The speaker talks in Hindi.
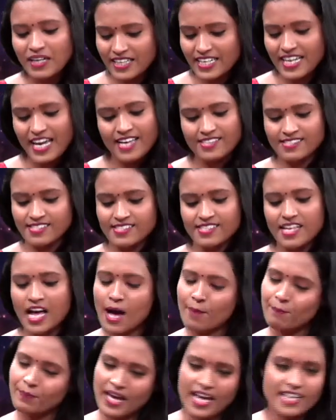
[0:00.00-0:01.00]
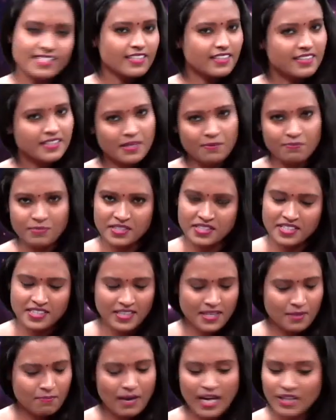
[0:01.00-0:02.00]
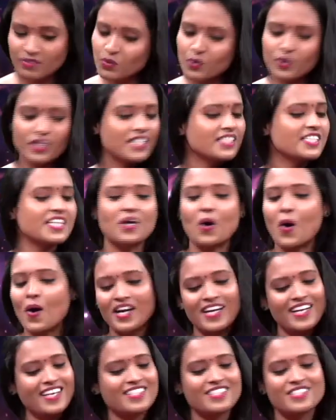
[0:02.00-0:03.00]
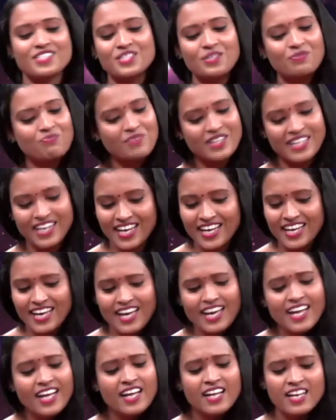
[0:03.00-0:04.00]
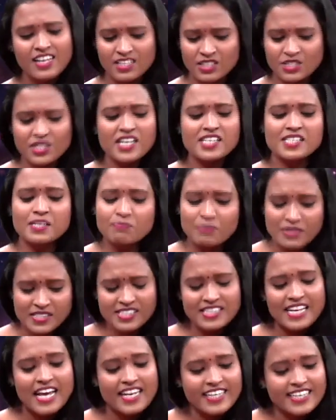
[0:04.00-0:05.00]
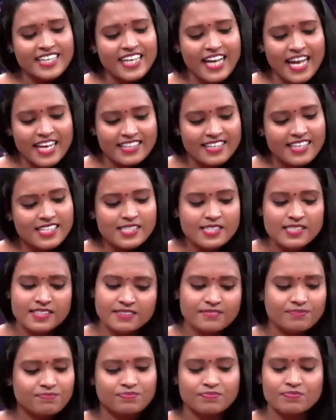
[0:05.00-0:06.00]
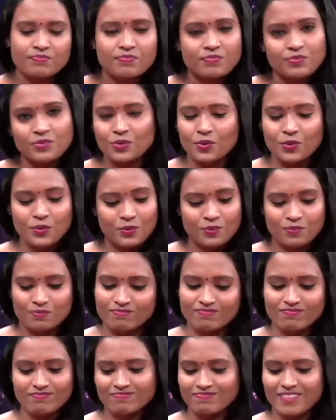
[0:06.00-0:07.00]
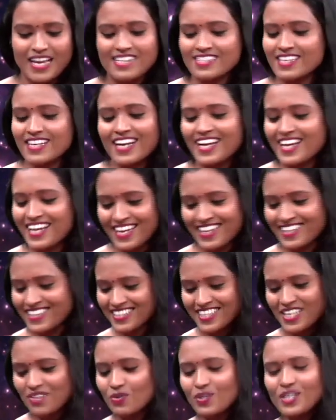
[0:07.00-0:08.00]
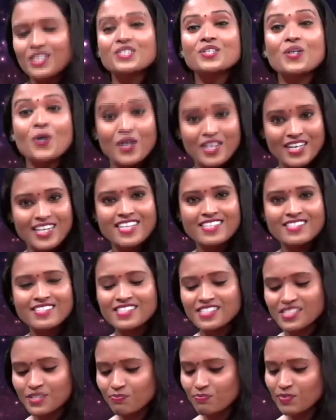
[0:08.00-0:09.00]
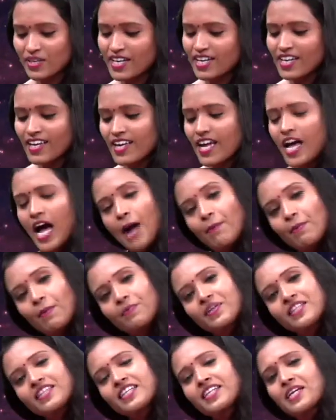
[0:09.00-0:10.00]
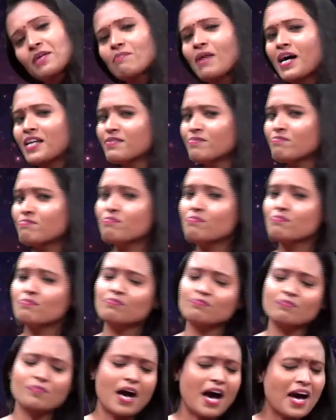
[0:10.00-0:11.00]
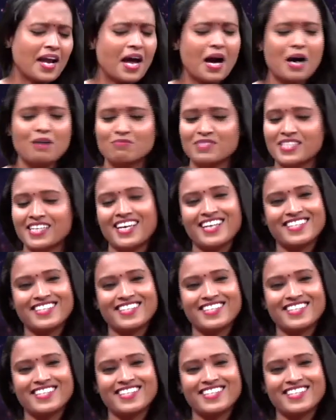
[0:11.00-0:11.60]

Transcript: येस आप कह सकते हैं अपने दिल की बात वो किसी और रिलेशनशिप में नहीं है शी इज़ अ पर्सनैलिटी लाइक दिस तो ऐसा नहीं है कि वो किसी और रिलेशनशिप में है आप अपने दिल की बात आराम से कह